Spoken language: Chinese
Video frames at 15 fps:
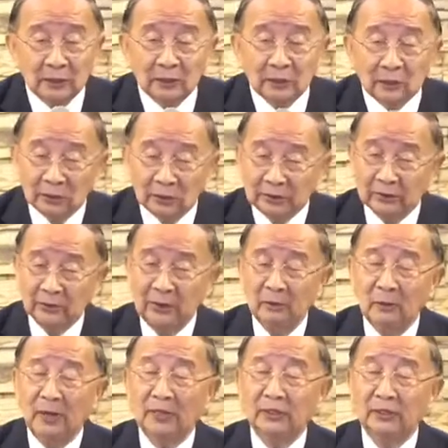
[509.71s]
可是因
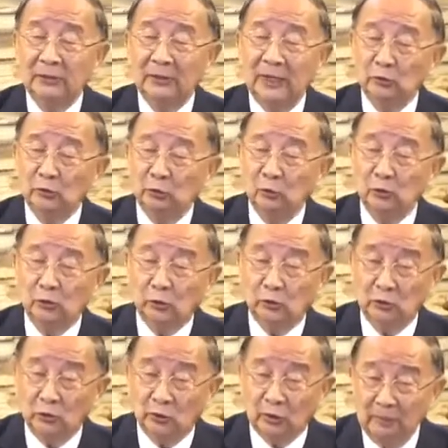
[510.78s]
为耶稣有
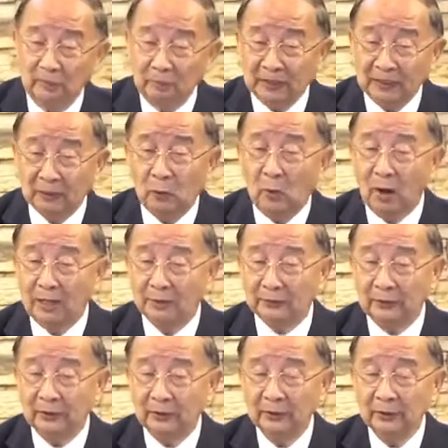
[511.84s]
权柄的话语，
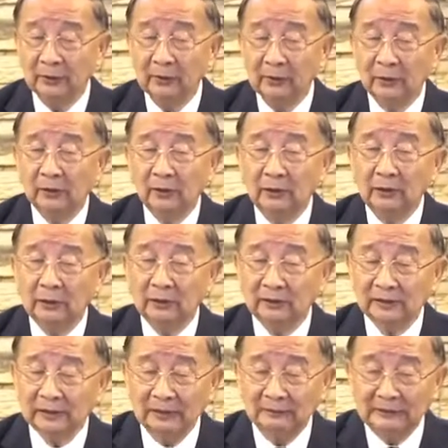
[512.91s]

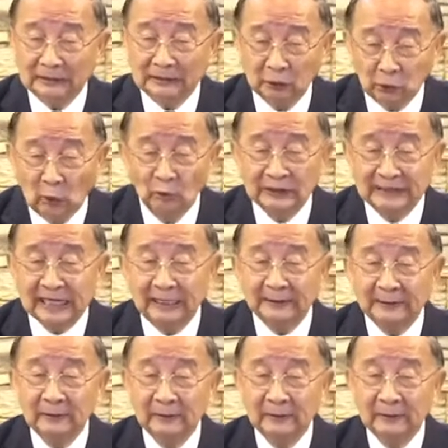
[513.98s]
上帝的同在。